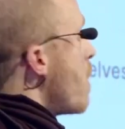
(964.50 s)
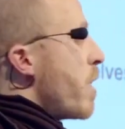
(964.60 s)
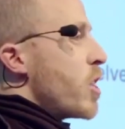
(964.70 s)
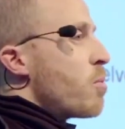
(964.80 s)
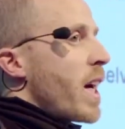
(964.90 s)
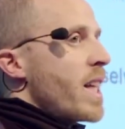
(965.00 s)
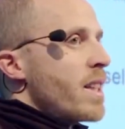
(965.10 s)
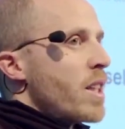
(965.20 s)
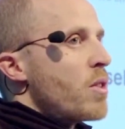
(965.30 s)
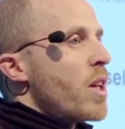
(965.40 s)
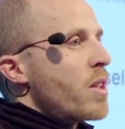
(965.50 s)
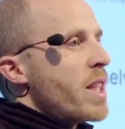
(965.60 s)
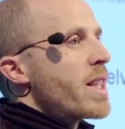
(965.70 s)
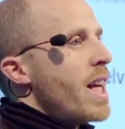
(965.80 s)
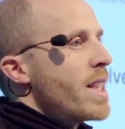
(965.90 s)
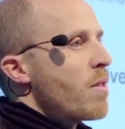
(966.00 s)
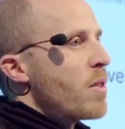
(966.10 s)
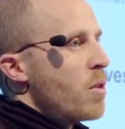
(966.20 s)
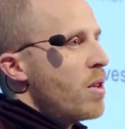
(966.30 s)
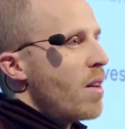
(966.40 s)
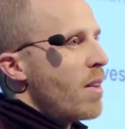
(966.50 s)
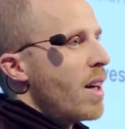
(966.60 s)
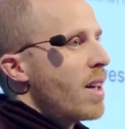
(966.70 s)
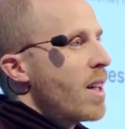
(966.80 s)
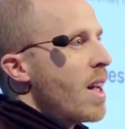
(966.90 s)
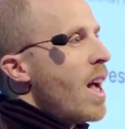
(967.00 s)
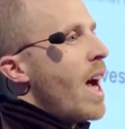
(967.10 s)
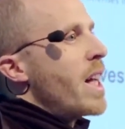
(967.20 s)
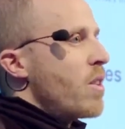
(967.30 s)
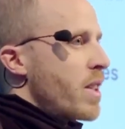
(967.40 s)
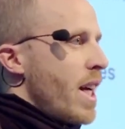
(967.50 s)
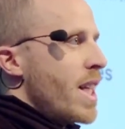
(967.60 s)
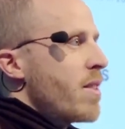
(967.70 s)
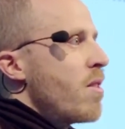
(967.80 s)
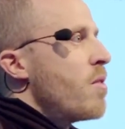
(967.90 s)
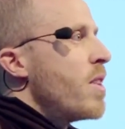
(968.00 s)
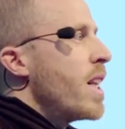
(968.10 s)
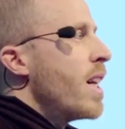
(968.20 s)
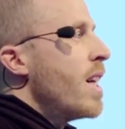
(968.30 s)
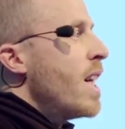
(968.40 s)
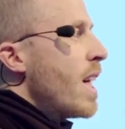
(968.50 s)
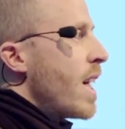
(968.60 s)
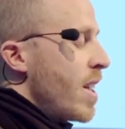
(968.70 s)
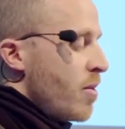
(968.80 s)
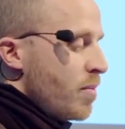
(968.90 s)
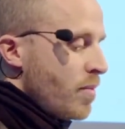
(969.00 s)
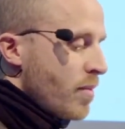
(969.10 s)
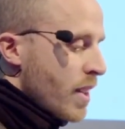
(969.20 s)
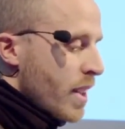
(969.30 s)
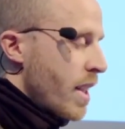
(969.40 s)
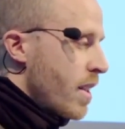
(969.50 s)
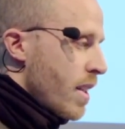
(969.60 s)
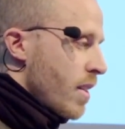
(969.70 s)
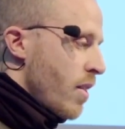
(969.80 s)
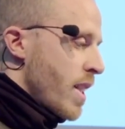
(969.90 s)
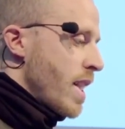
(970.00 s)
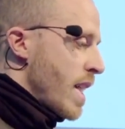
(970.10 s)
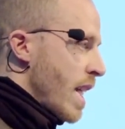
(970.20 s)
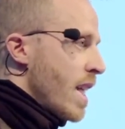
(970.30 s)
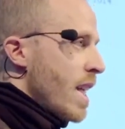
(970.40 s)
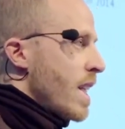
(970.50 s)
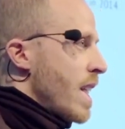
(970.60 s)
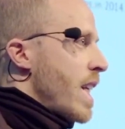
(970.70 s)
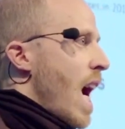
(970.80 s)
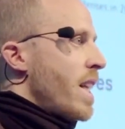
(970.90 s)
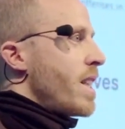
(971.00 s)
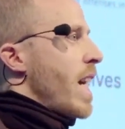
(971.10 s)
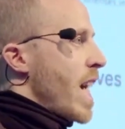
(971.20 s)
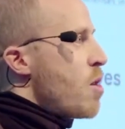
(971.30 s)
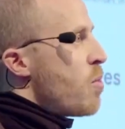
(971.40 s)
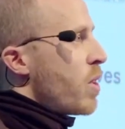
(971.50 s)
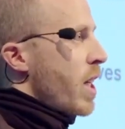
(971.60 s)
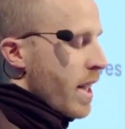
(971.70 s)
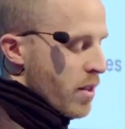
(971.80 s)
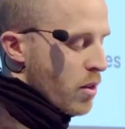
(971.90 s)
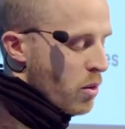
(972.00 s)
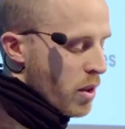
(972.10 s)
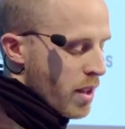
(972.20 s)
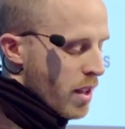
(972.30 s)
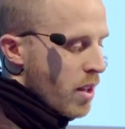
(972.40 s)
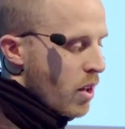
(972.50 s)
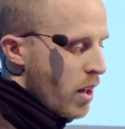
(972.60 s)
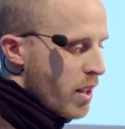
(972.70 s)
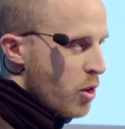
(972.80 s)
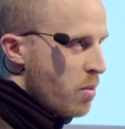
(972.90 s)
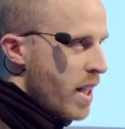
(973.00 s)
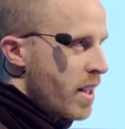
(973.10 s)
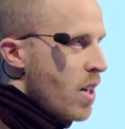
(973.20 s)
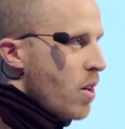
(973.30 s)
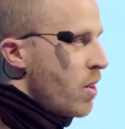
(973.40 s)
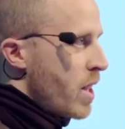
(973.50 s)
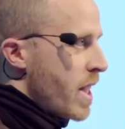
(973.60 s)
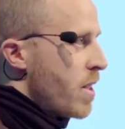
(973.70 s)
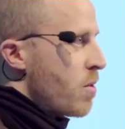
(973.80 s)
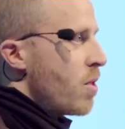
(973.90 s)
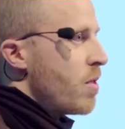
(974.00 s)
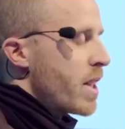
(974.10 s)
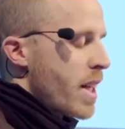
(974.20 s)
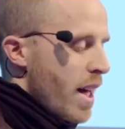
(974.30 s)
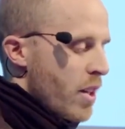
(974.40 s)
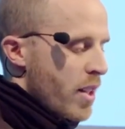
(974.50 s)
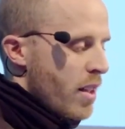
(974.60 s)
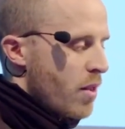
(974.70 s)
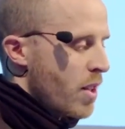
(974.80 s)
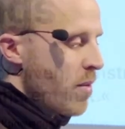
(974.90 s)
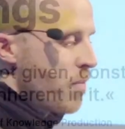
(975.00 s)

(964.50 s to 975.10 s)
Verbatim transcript: dementsprechend natürlich auch die Zahl sehr viel höher war. Also auch da sehen wir wieder, ähm, dass quasi die, die Datenerhebung eine ganz große Rolle spielt und nicht nur, wie es dargestellt wird.